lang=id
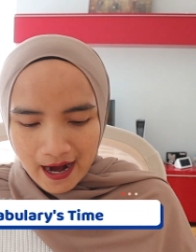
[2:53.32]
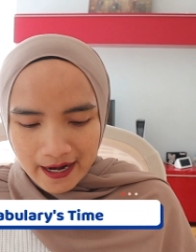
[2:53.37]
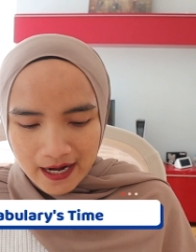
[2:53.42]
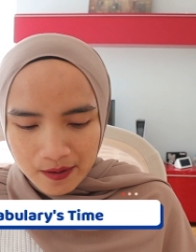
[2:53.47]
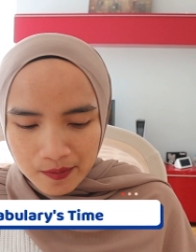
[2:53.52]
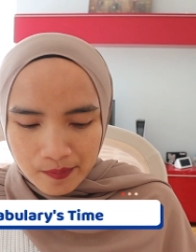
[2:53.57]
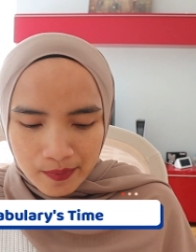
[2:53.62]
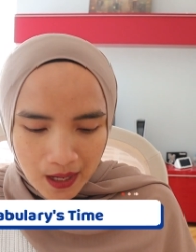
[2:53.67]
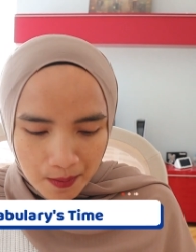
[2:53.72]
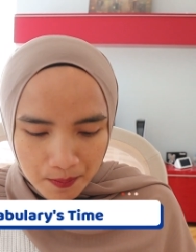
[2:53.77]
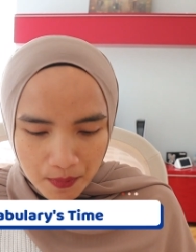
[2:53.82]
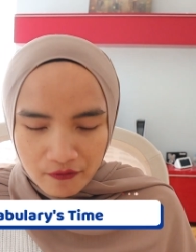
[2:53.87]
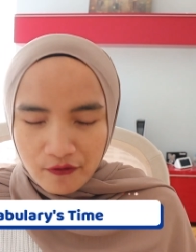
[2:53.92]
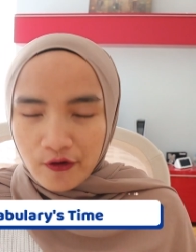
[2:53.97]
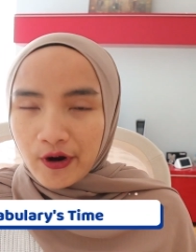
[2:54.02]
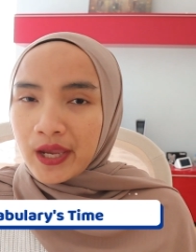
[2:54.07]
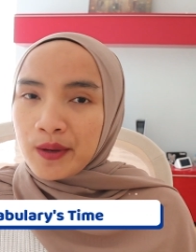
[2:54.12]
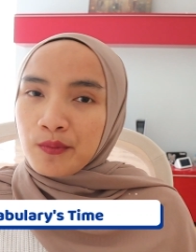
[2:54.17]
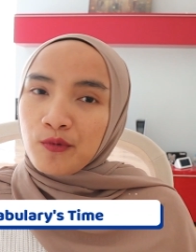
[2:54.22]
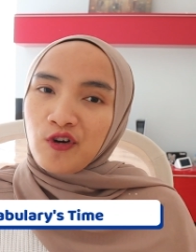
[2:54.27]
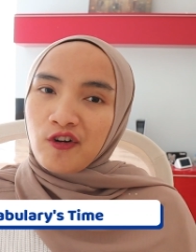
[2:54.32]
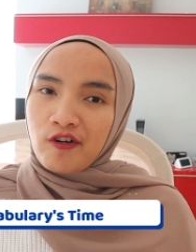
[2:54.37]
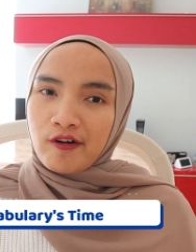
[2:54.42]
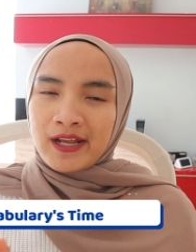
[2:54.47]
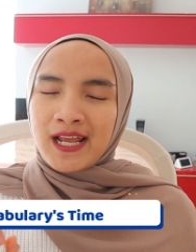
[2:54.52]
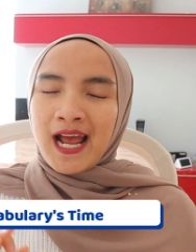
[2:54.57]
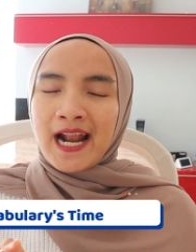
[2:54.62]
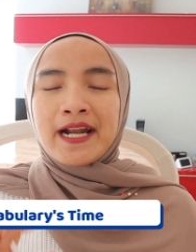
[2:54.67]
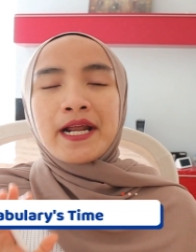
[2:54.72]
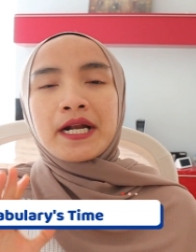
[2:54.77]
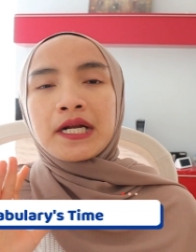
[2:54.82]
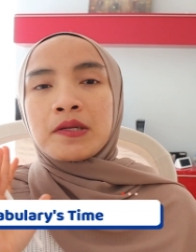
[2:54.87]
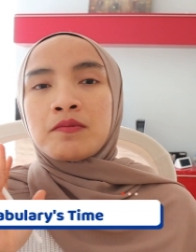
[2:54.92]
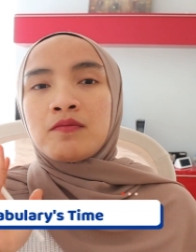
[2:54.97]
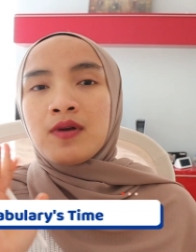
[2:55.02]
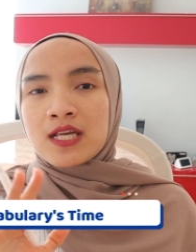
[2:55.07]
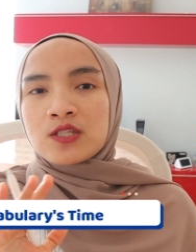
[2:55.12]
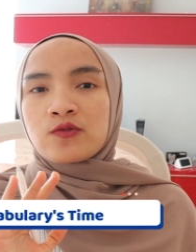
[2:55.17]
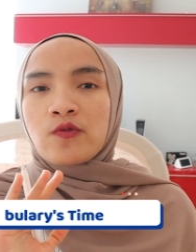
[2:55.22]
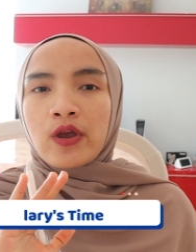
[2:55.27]
ada beberapa vocabulary, ada 16
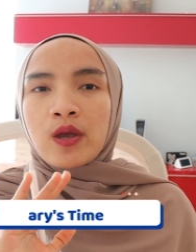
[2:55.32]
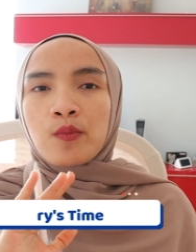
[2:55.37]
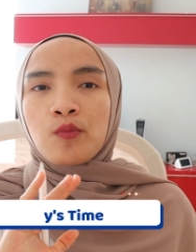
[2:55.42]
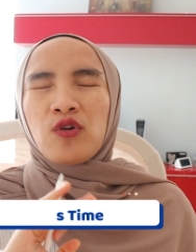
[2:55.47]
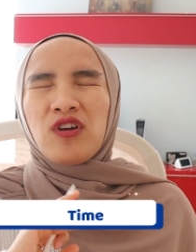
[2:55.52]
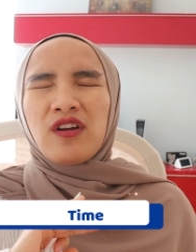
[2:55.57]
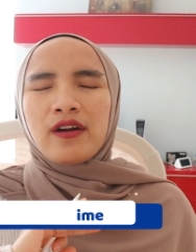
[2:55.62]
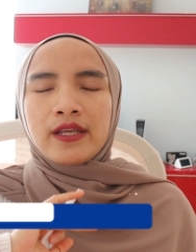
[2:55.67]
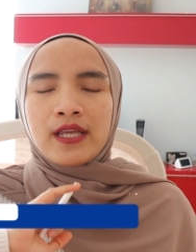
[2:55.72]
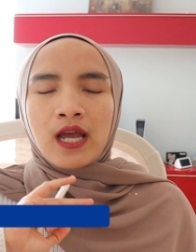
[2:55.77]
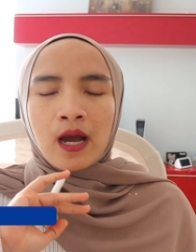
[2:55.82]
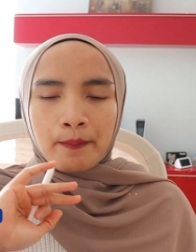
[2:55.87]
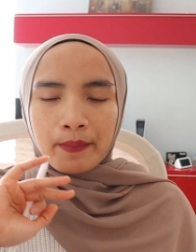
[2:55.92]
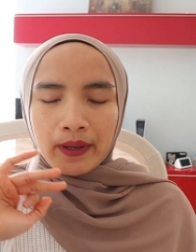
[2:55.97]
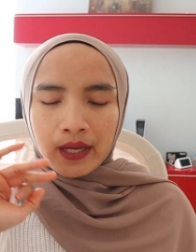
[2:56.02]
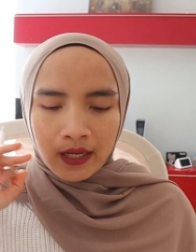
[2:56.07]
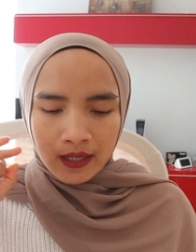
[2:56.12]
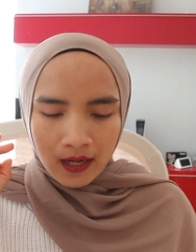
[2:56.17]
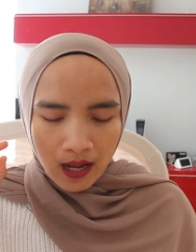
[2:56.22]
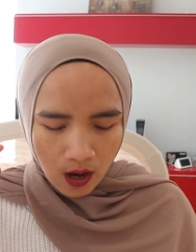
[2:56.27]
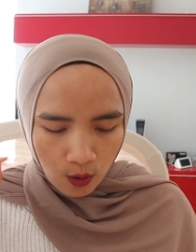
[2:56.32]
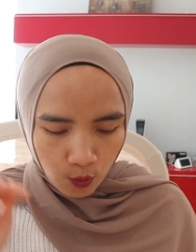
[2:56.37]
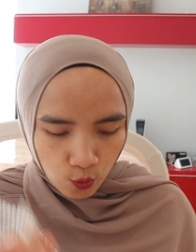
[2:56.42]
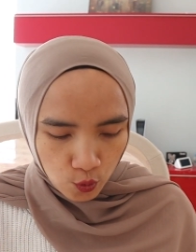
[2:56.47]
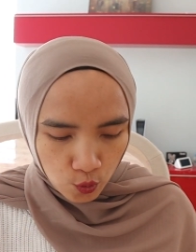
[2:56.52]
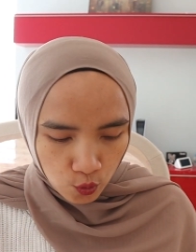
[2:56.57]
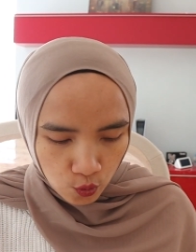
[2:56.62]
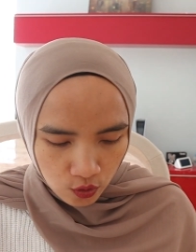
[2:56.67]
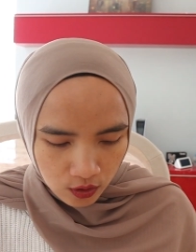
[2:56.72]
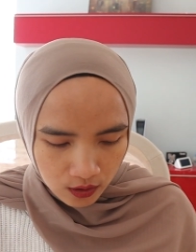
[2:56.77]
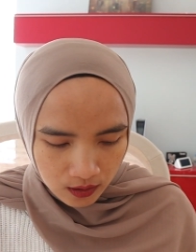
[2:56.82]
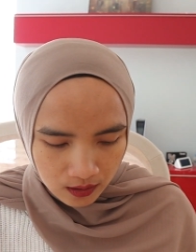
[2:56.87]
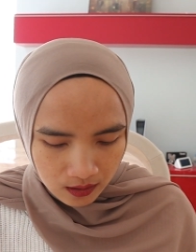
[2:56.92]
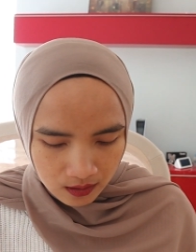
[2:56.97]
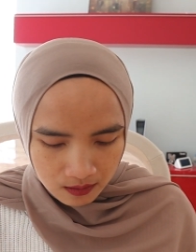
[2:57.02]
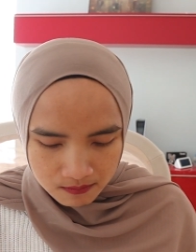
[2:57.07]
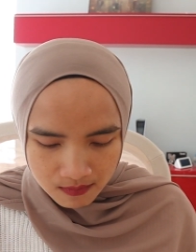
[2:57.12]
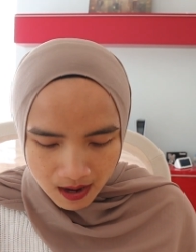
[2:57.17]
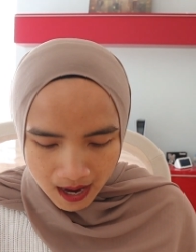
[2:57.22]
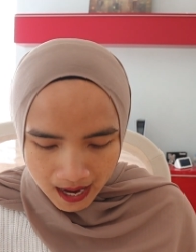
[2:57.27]
vocabulary yang pengen aku
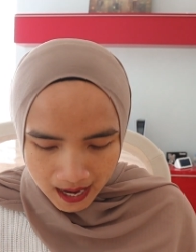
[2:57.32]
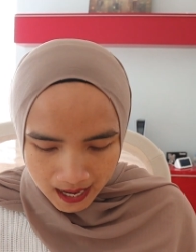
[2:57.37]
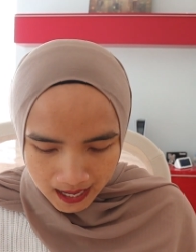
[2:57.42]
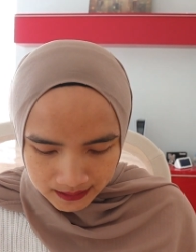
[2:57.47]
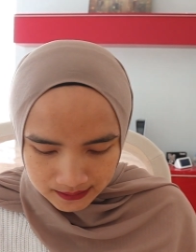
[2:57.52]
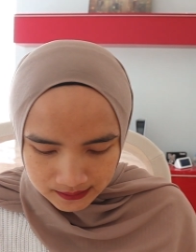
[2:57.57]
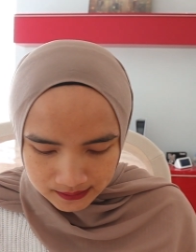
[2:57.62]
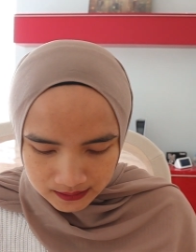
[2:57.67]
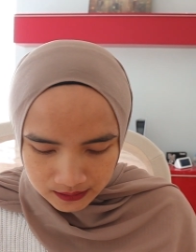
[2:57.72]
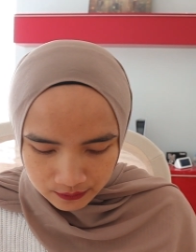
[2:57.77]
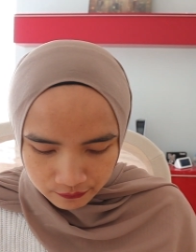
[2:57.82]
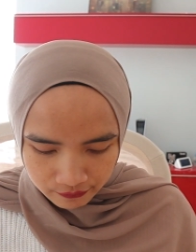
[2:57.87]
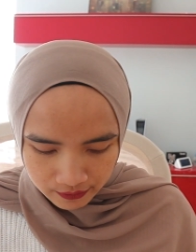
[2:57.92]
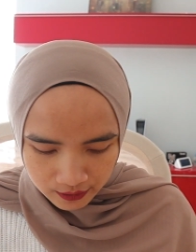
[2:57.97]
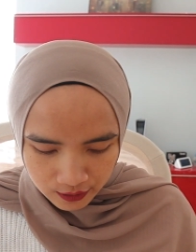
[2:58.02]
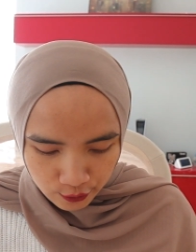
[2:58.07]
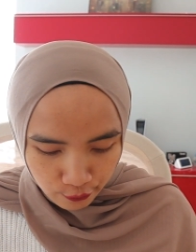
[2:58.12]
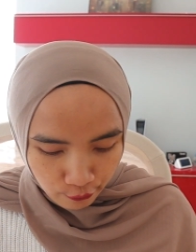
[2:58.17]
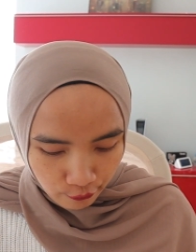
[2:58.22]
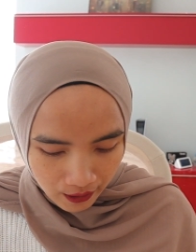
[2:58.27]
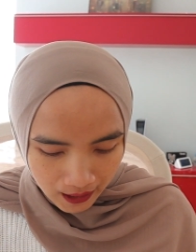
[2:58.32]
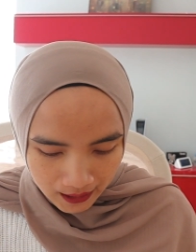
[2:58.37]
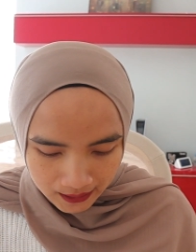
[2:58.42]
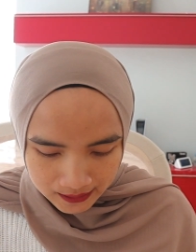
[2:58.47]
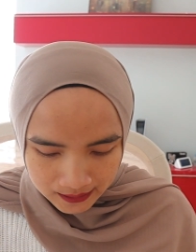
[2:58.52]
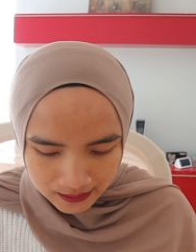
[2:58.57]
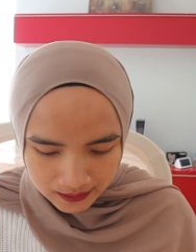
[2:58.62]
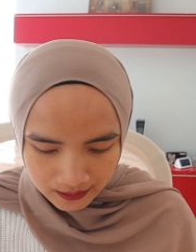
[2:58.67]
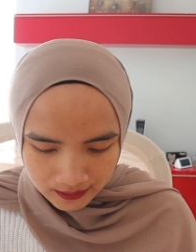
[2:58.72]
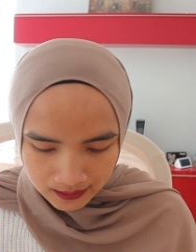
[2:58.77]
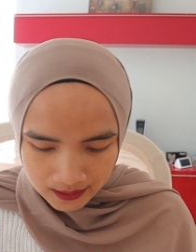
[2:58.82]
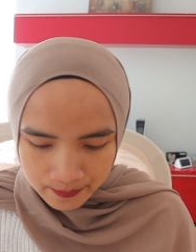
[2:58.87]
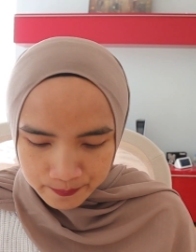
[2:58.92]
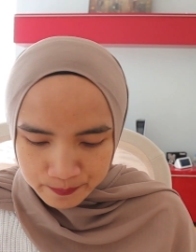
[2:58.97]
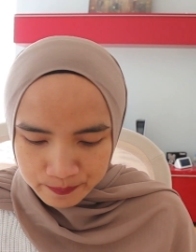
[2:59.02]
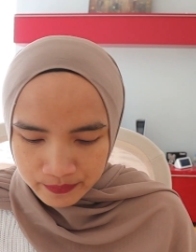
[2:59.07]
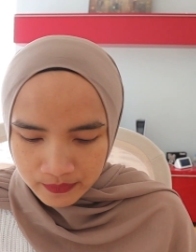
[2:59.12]
uh, bahas di video kali ini.